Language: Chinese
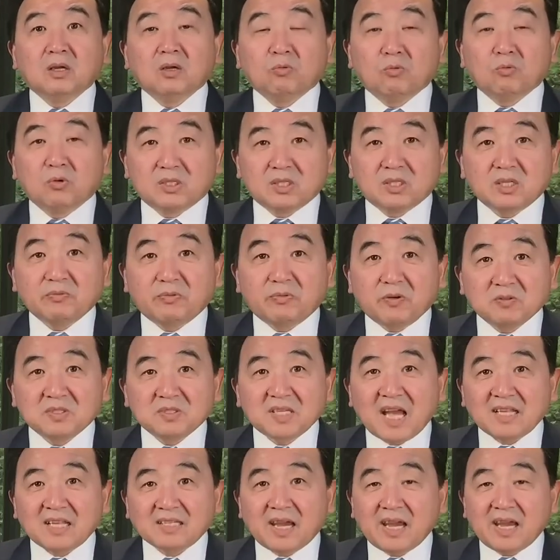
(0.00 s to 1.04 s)
我是否
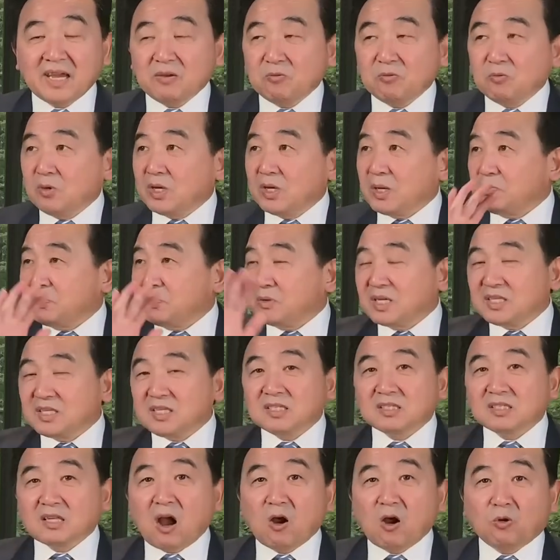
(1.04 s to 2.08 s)
下台？我也不跟你
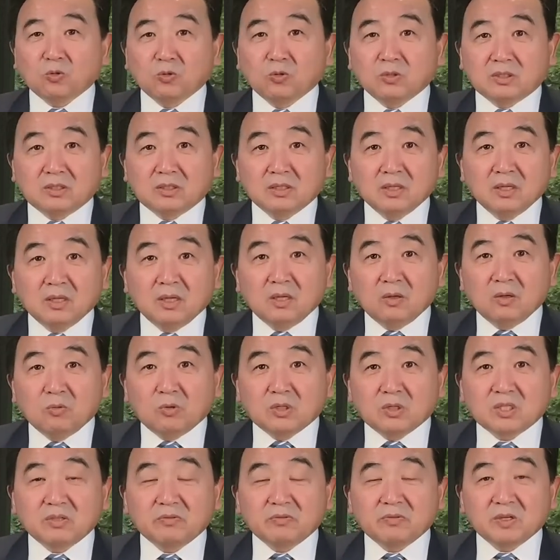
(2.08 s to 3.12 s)
讨论，我
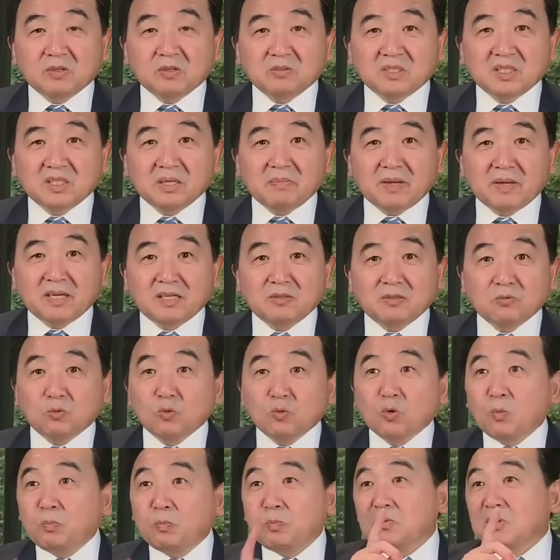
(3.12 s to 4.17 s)
是否有接班人？
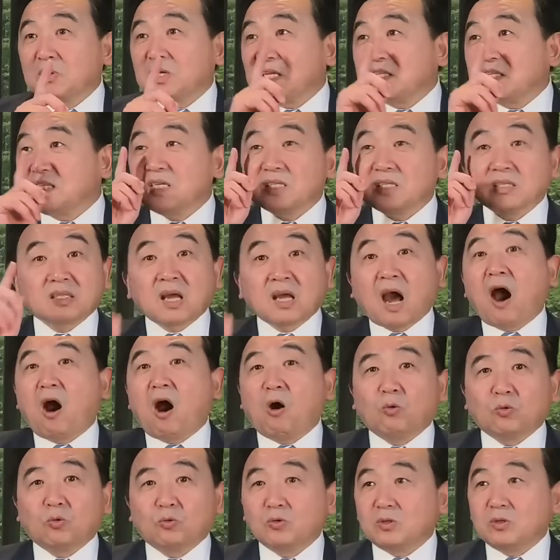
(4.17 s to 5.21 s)
我不跟你讨
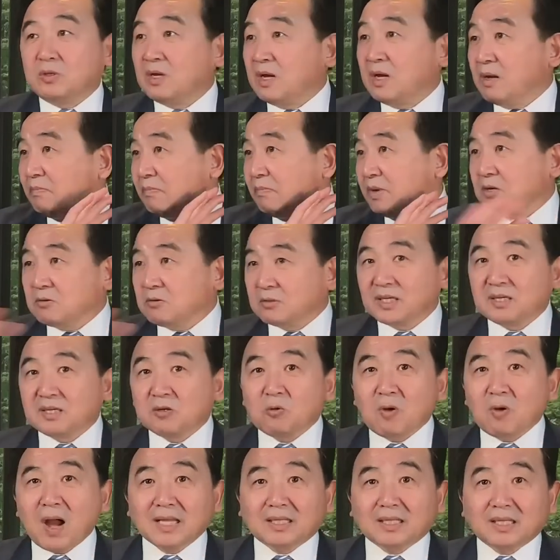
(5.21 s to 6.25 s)
论，没有这个
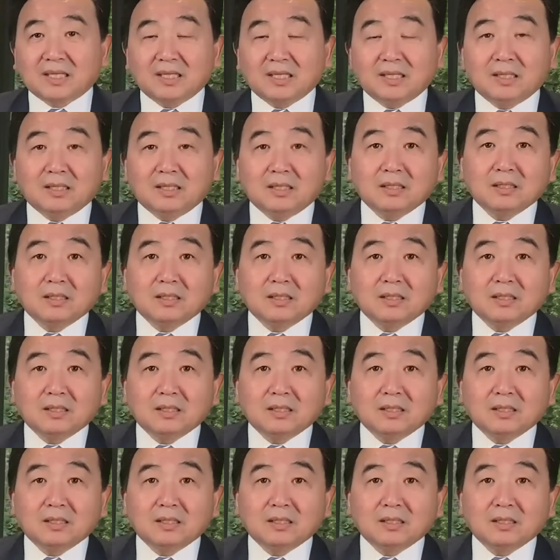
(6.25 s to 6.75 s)
话题。